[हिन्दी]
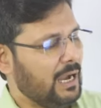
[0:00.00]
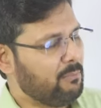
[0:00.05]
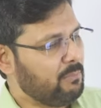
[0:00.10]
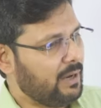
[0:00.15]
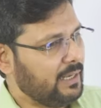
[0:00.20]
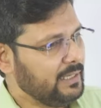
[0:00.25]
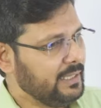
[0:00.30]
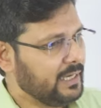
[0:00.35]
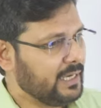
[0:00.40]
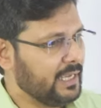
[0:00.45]
अब
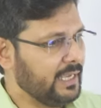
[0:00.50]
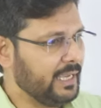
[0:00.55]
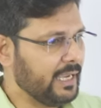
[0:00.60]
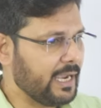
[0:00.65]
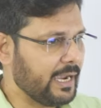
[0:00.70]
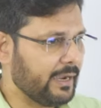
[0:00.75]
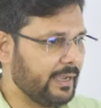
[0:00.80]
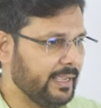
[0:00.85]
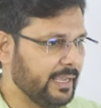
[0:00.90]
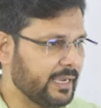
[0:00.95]
मानिए कि
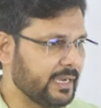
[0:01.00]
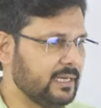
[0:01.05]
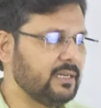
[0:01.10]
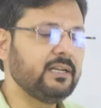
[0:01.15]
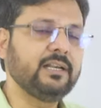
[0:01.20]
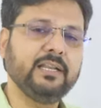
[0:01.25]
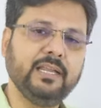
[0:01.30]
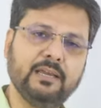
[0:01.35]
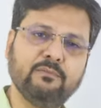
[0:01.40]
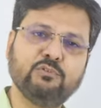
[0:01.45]
एक एक
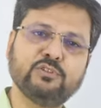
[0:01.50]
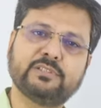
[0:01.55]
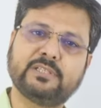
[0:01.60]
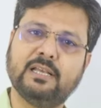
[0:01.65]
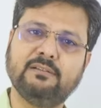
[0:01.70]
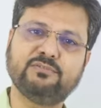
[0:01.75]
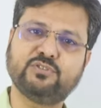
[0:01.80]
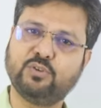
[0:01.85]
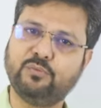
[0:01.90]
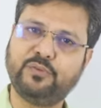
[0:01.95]
कंट्री है वो
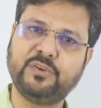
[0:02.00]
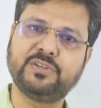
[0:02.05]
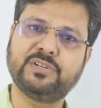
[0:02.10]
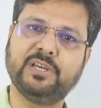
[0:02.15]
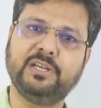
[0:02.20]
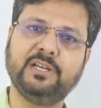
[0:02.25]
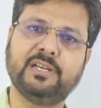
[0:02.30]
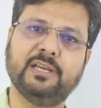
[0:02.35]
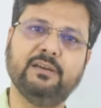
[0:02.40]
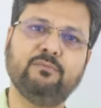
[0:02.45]
सेल्फ
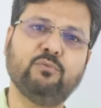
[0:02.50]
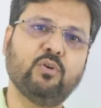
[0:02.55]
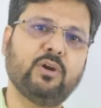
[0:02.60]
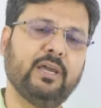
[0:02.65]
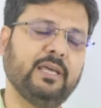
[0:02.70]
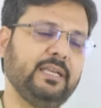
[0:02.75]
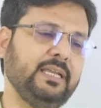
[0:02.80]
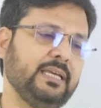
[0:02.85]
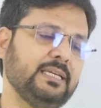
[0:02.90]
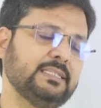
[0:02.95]
सफिशियंट है वो
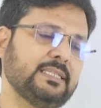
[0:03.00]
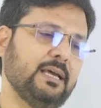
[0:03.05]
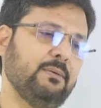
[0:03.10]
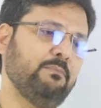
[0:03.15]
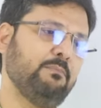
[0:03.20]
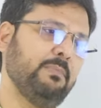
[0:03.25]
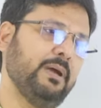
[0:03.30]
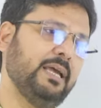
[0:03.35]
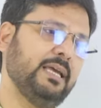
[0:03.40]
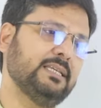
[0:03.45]
कह रही है कि
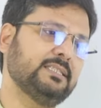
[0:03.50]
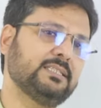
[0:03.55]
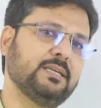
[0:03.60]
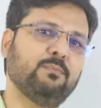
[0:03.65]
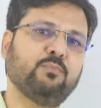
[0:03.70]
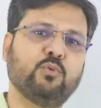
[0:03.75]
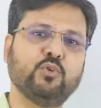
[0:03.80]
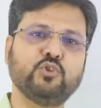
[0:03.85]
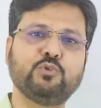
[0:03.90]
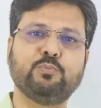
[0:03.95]
साहब मैं
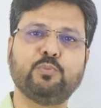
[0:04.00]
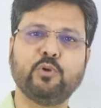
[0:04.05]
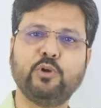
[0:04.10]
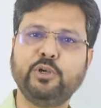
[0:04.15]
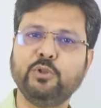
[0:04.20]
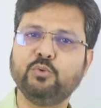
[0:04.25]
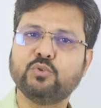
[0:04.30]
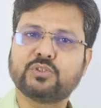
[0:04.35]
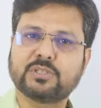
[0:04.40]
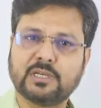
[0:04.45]
सब कुछ
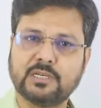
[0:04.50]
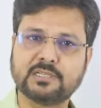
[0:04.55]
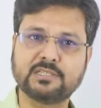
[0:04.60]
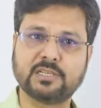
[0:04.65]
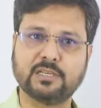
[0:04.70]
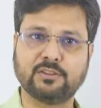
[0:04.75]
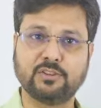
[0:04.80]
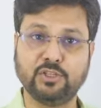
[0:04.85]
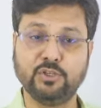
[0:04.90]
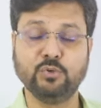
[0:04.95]
प्रोड्यूस कर
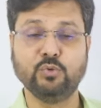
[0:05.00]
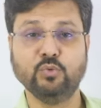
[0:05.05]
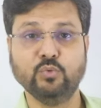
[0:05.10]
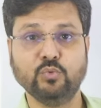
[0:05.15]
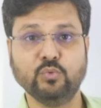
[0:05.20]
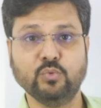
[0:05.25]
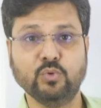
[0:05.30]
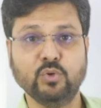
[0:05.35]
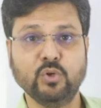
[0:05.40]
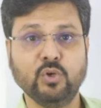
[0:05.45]
सकती
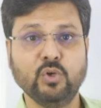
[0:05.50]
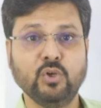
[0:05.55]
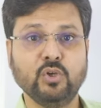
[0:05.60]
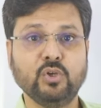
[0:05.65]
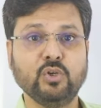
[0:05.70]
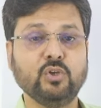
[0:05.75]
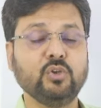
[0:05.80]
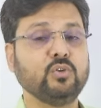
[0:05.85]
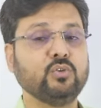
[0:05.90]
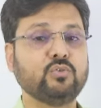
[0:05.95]
हूँ
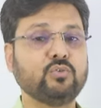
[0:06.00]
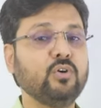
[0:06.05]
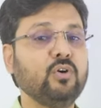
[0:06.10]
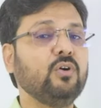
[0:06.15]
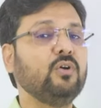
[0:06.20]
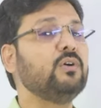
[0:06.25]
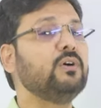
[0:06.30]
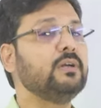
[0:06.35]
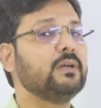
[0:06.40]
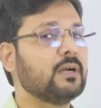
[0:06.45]
तो
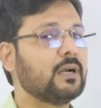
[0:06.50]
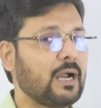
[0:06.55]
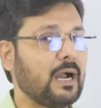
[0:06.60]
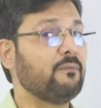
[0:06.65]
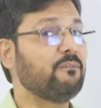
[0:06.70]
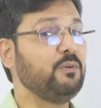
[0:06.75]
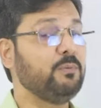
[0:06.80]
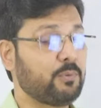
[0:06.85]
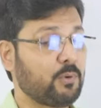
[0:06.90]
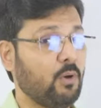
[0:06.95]

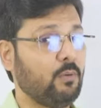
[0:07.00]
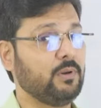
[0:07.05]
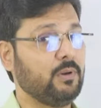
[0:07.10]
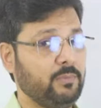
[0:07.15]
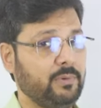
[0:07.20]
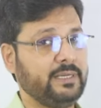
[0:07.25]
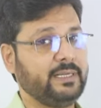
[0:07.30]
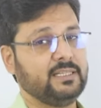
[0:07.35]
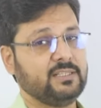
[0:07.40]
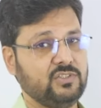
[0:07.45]
काफ़ी
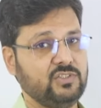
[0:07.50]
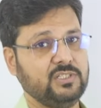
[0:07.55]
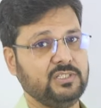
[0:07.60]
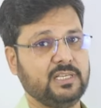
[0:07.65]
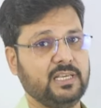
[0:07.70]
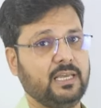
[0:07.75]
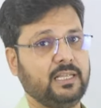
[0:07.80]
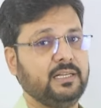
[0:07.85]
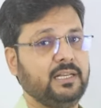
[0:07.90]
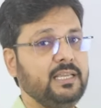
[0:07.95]
प्रॉब्लमेटिक
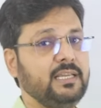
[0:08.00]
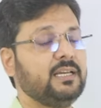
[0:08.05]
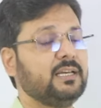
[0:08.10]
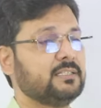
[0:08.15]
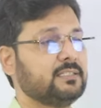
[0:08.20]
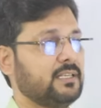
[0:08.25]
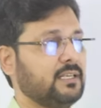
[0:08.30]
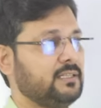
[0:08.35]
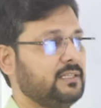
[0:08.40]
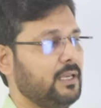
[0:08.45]
चीज़ है नहीं
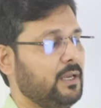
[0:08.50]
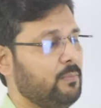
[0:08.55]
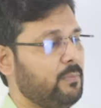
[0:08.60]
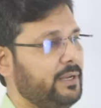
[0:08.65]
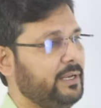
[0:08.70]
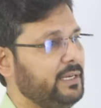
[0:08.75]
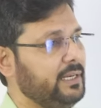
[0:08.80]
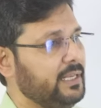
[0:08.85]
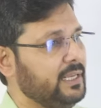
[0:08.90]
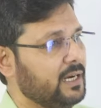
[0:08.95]
कर सकती
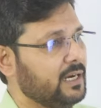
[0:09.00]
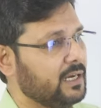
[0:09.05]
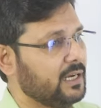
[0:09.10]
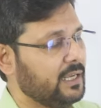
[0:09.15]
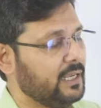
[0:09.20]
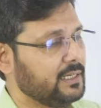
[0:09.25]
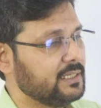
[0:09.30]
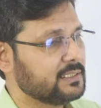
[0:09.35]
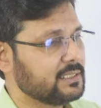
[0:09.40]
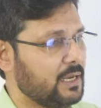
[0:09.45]
अब इंडिया
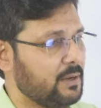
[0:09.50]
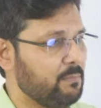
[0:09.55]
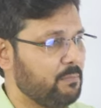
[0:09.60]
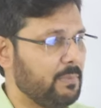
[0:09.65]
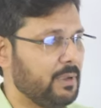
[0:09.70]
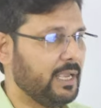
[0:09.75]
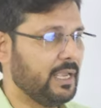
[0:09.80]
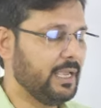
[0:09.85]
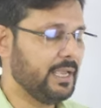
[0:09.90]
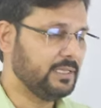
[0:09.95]
का है कि
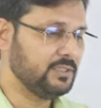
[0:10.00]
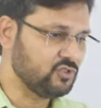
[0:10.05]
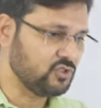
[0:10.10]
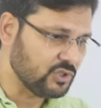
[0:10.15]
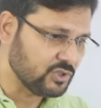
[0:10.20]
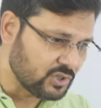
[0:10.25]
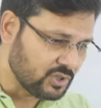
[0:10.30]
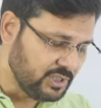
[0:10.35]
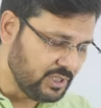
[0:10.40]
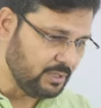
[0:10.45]
साहब मैं
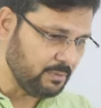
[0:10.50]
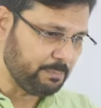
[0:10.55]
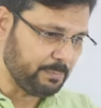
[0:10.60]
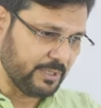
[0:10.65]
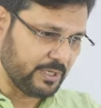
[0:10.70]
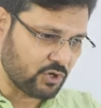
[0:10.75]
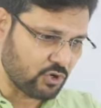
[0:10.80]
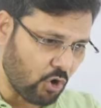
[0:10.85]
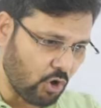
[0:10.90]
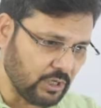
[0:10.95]
जितनी
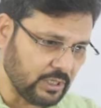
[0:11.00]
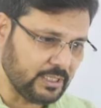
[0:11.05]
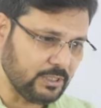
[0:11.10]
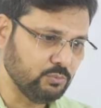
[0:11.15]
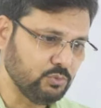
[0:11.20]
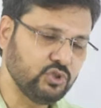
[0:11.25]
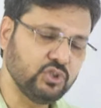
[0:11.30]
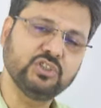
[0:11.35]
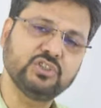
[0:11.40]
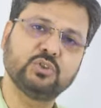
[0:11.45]
पेट्रोल
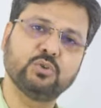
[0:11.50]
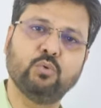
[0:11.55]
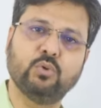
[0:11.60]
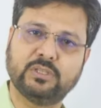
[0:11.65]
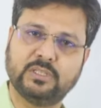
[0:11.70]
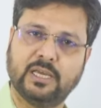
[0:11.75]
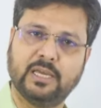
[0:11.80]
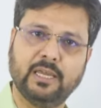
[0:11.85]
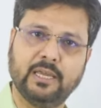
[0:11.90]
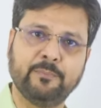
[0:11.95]
की मुझे
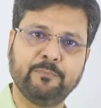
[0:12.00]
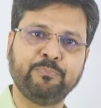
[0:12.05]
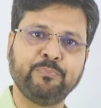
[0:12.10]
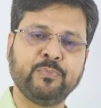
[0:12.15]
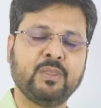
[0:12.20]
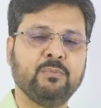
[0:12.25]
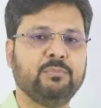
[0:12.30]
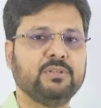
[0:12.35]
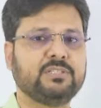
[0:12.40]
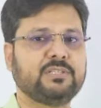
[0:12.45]
ज़रूरत है
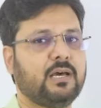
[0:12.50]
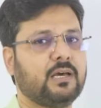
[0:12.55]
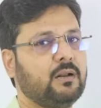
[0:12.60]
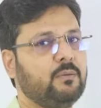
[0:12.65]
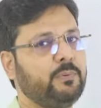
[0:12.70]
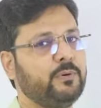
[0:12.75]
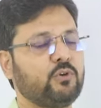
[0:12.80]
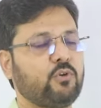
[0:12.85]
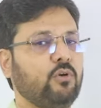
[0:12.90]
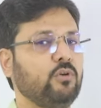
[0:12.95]
मैं
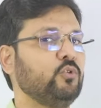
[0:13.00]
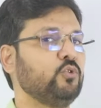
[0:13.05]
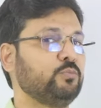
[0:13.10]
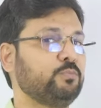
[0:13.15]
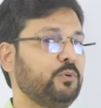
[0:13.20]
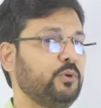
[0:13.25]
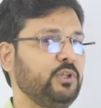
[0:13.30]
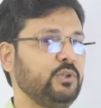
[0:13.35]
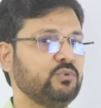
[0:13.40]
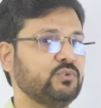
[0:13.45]
सारा पेट्रोल
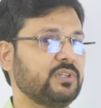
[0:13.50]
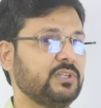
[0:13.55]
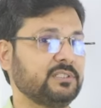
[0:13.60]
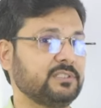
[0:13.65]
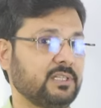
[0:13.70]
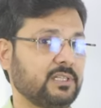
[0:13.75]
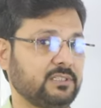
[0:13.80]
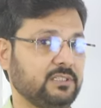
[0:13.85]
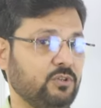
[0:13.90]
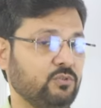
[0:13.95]
खुद प्रोड्यूस कर
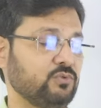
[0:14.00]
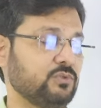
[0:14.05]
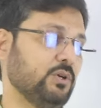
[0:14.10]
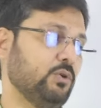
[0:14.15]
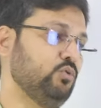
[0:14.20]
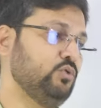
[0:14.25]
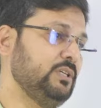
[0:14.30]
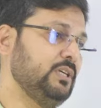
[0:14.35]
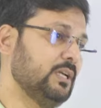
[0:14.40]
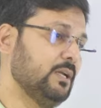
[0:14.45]
सकता हूँ
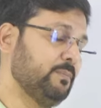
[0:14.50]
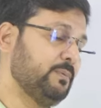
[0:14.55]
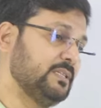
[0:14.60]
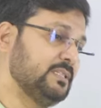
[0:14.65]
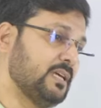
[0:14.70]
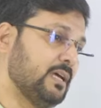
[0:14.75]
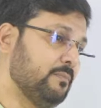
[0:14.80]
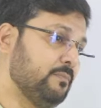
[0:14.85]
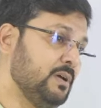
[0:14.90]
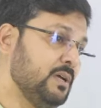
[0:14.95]
सऊदी अरब
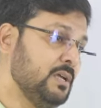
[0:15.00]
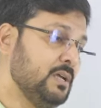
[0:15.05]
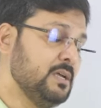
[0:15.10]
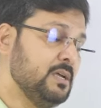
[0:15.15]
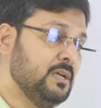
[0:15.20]
के साहब